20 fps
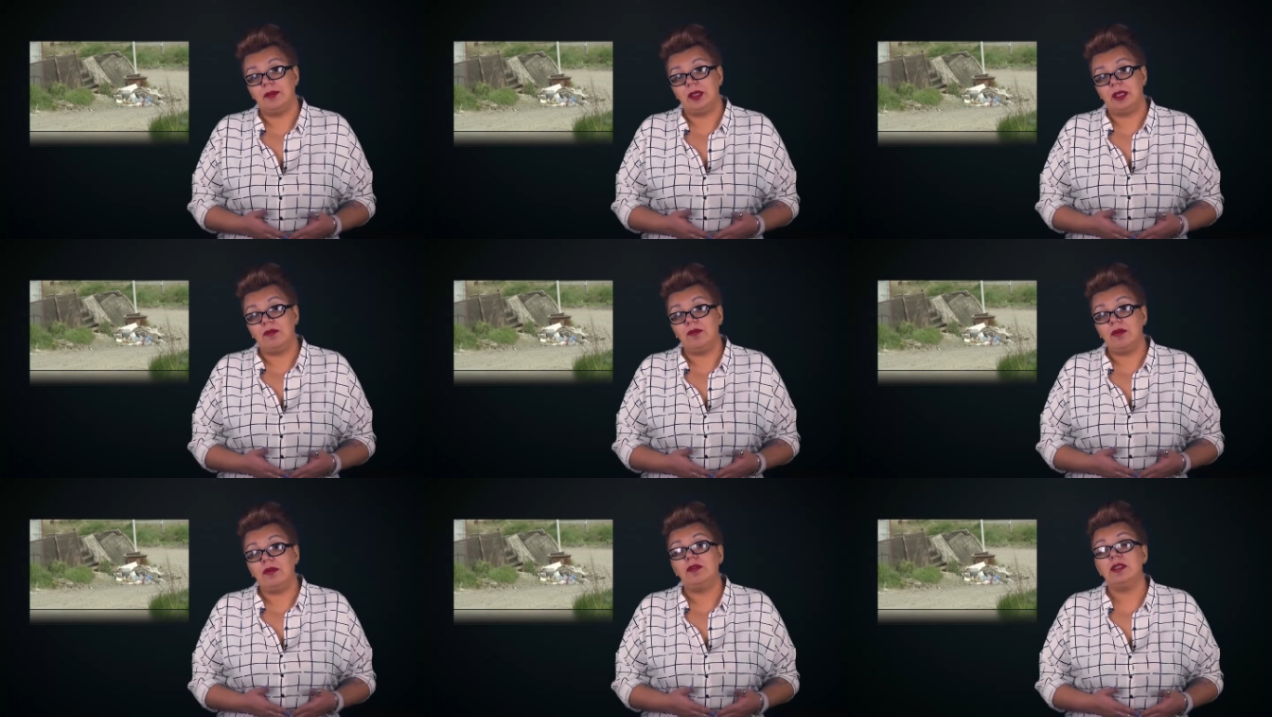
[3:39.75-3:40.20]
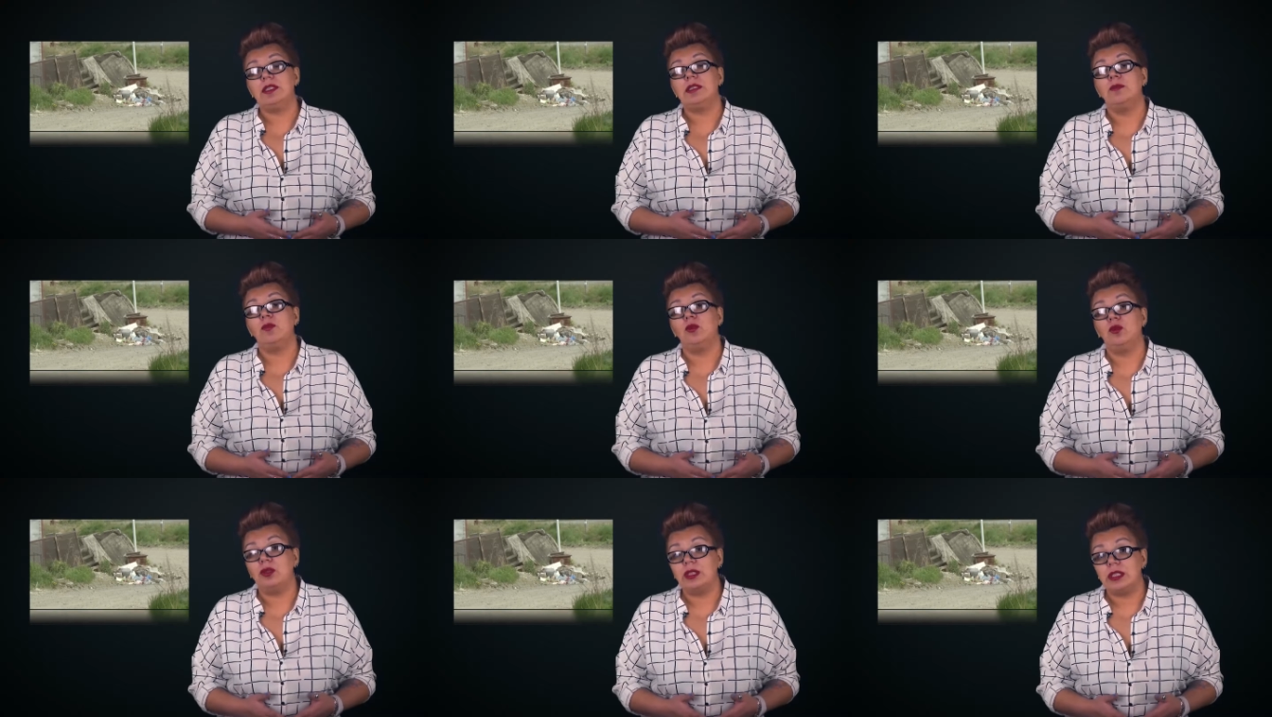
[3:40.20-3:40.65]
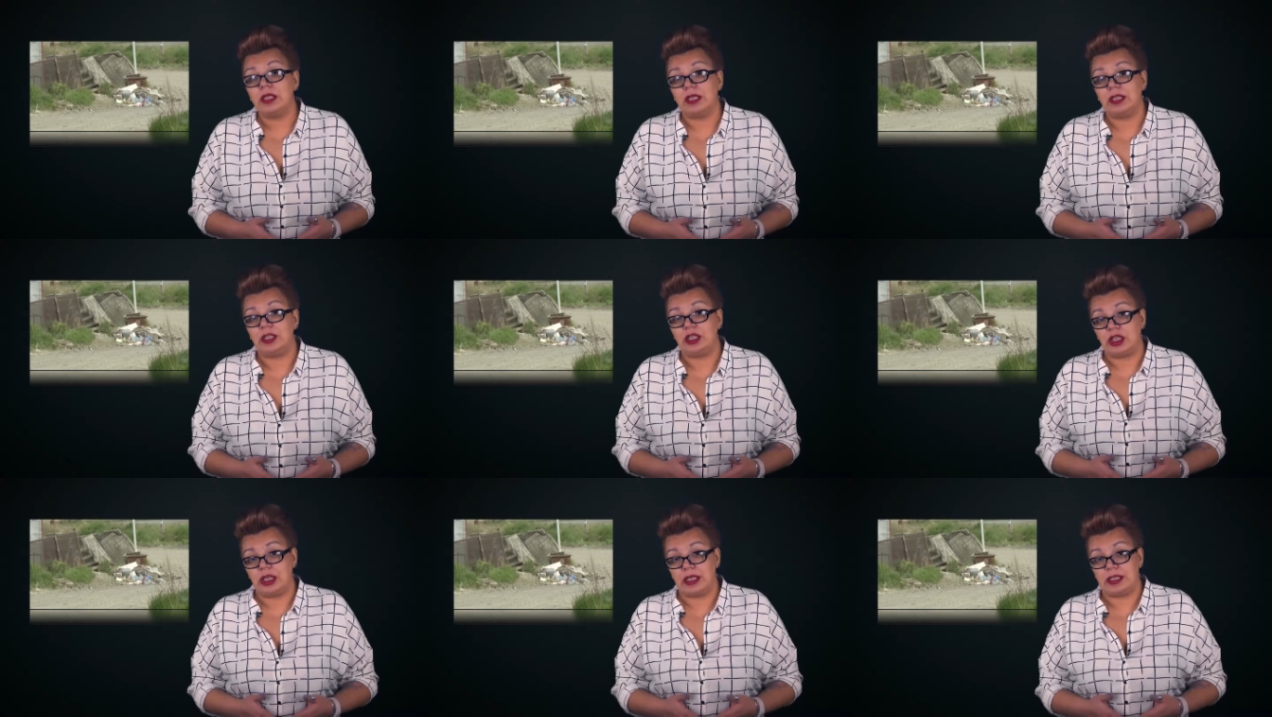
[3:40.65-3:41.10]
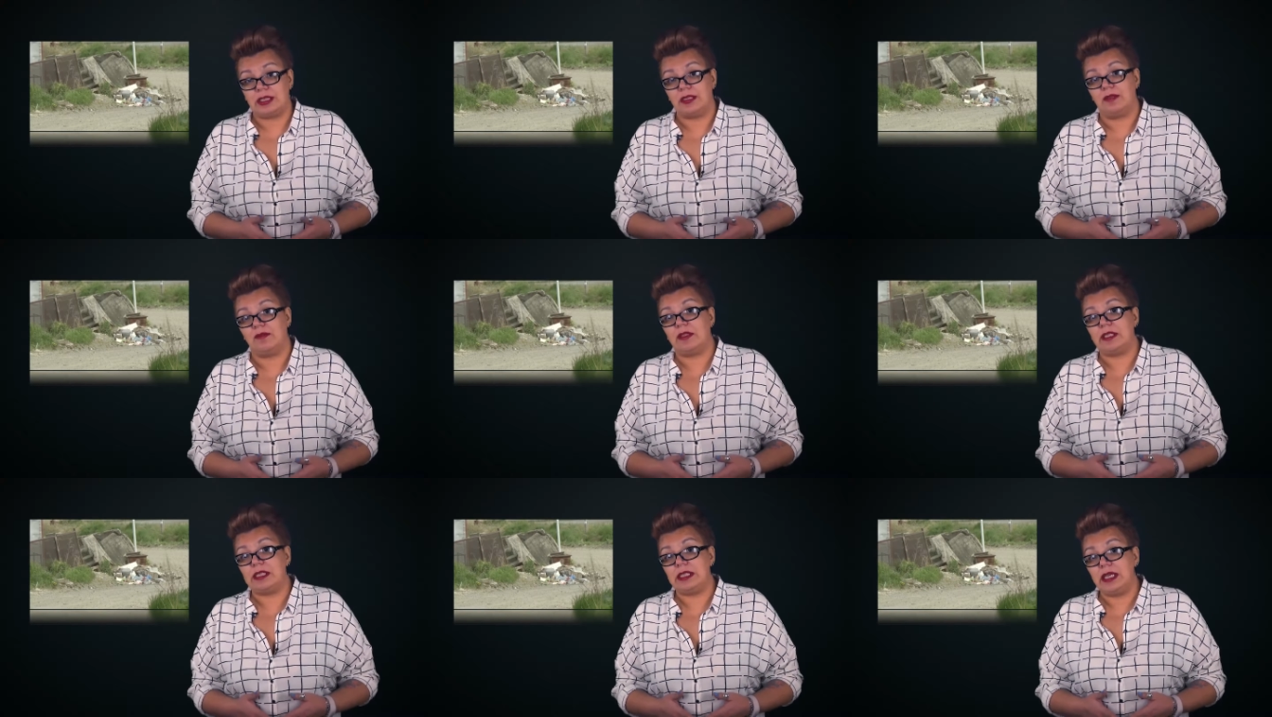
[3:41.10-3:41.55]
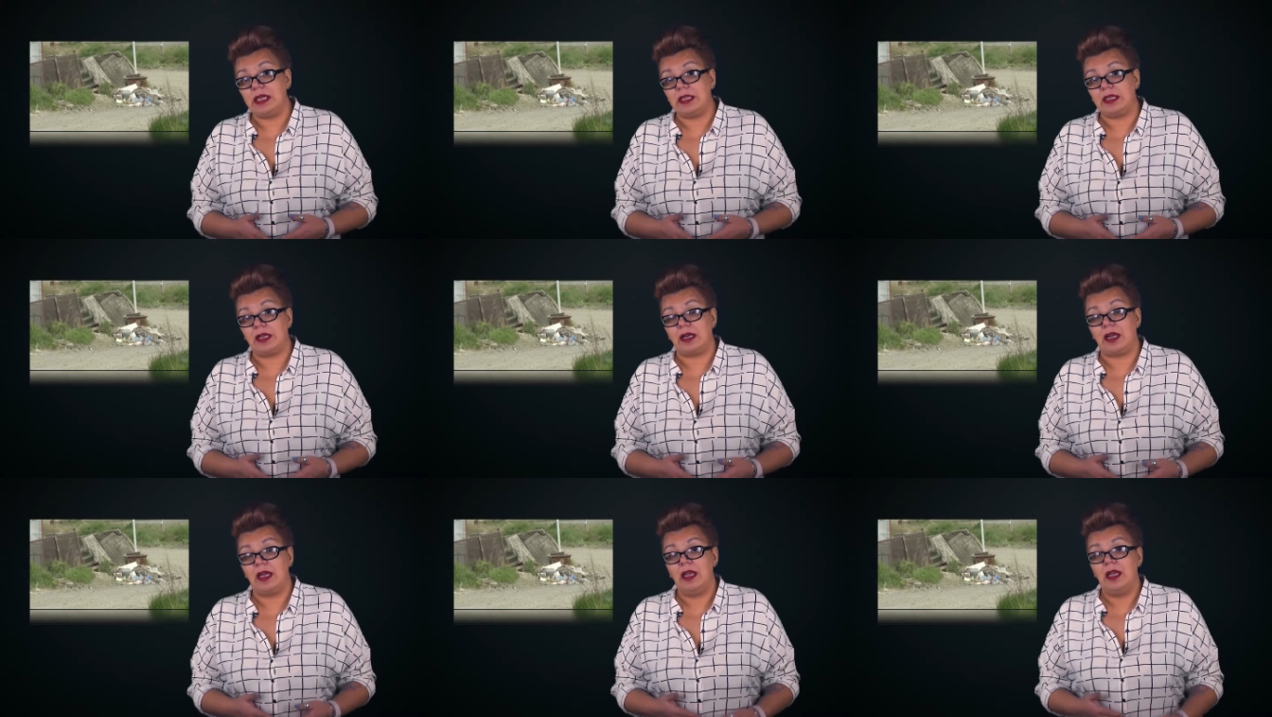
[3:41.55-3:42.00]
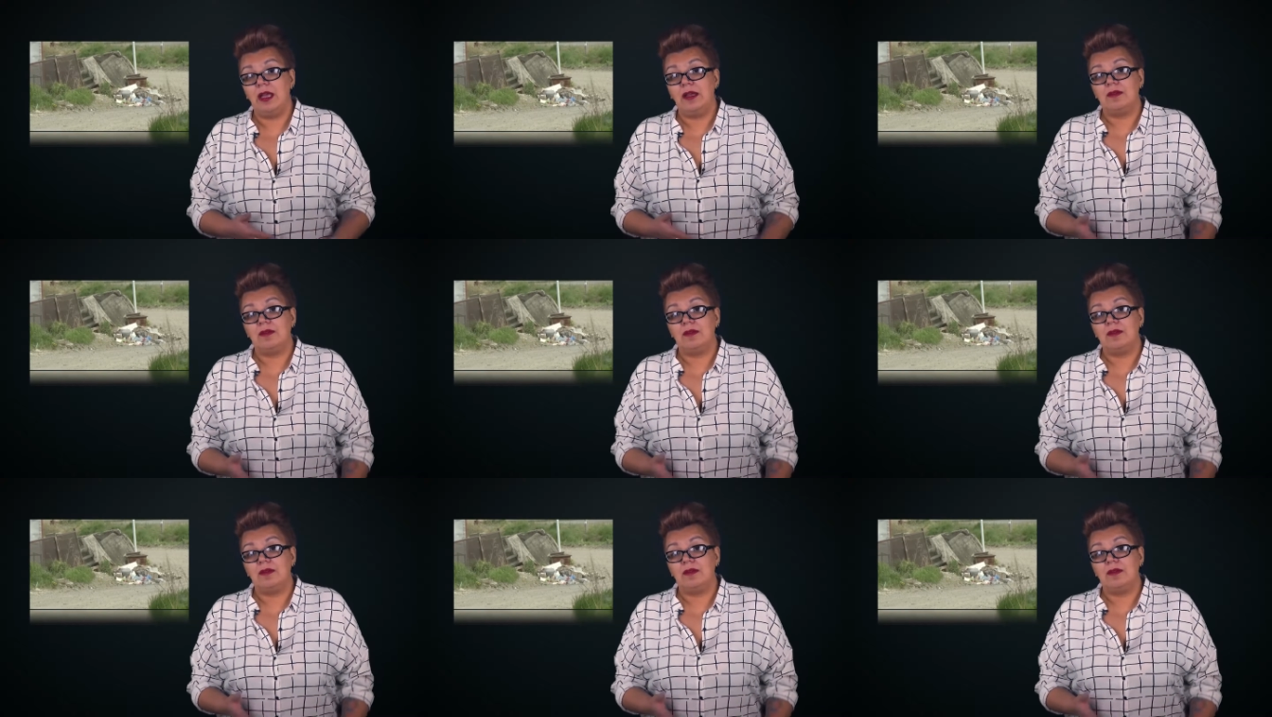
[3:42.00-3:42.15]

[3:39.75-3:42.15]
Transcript: И вывоз мусора из частного сектора